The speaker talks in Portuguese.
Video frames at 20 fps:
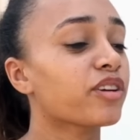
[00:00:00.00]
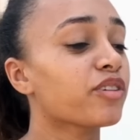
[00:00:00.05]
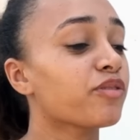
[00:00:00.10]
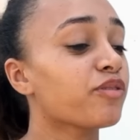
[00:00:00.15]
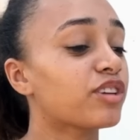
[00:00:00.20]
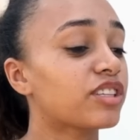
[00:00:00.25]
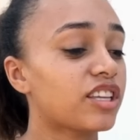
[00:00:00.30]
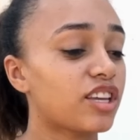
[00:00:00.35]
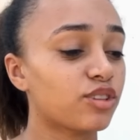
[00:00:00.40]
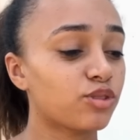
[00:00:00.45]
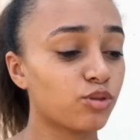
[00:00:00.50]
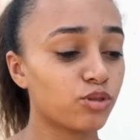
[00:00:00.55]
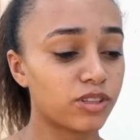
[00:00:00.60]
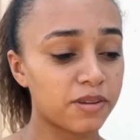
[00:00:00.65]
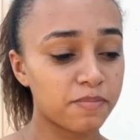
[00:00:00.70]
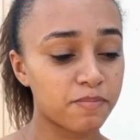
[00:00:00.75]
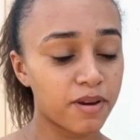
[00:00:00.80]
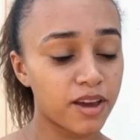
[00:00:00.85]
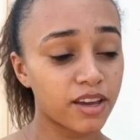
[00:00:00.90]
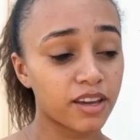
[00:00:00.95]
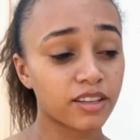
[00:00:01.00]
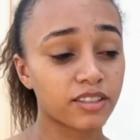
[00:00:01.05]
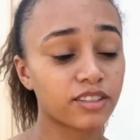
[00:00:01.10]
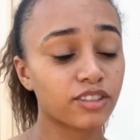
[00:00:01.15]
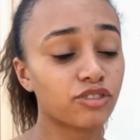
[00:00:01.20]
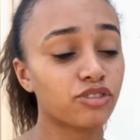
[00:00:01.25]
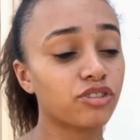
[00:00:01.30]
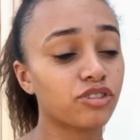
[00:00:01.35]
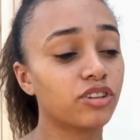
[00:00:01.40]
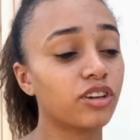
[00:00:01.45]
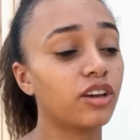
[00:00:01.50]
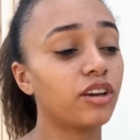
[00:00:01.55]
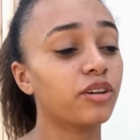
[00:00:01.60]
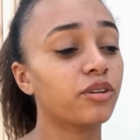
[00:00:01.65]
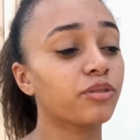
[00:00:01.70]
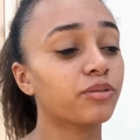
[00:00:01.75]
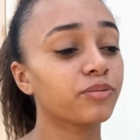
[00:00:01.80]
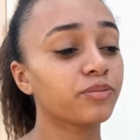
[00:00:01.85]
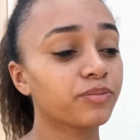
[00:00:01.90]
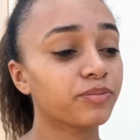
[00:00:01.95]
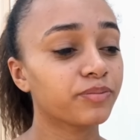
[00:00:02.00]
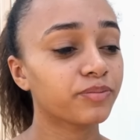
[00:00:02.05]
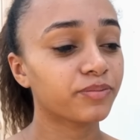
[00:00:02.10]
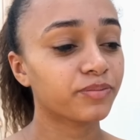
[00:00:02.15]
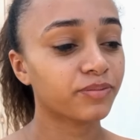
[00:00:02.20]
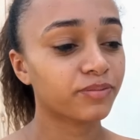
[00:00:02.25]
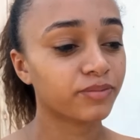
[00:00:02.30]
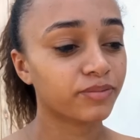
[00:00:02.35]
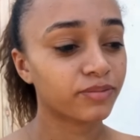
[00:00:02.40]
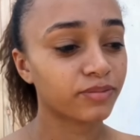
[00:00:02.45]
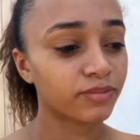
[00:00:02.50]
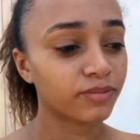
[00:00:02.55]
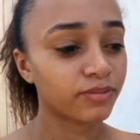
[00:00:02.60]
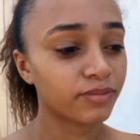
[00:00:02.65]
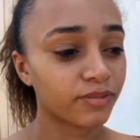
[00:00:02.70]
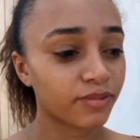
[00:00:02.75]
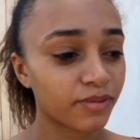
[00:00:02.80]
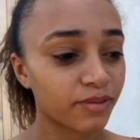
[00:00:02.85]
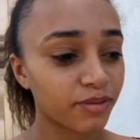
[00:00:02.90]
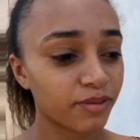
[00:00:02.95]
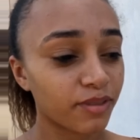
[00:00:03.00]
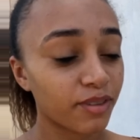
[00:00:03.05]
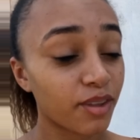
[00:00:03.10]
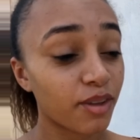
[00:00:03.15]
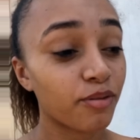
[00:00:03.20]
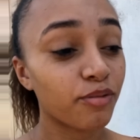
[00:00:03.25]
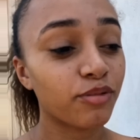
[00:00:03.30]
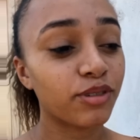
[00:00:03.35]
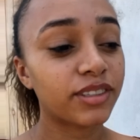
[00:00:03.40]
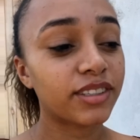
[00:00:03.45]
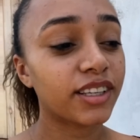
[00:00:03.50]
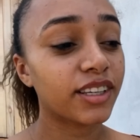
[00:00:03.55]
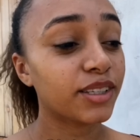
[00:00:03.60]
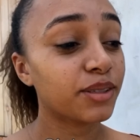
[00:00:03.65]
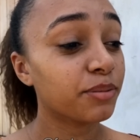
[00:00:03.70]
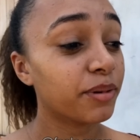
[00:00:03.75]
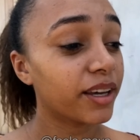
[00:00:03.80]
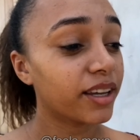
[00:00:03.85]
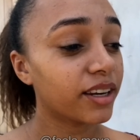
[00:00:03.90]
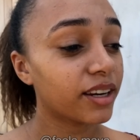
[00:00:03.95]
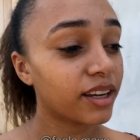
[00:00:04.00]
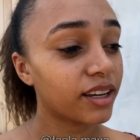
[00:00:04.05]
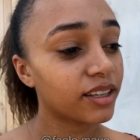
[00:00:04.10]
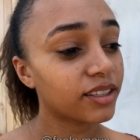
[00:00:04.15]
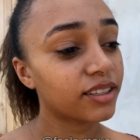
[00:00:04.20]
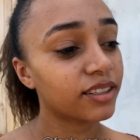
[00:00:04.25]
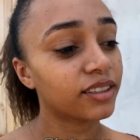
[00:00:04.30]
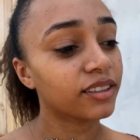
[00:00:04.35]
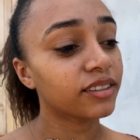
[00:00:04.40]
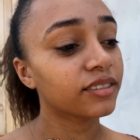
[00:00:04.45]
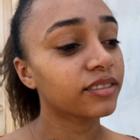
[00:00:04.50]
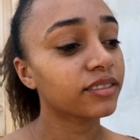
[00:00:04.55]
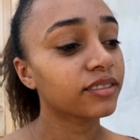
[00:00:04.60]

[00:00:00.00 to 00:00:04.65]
que vocês usem bem esse dinheiro. Vocês merecem.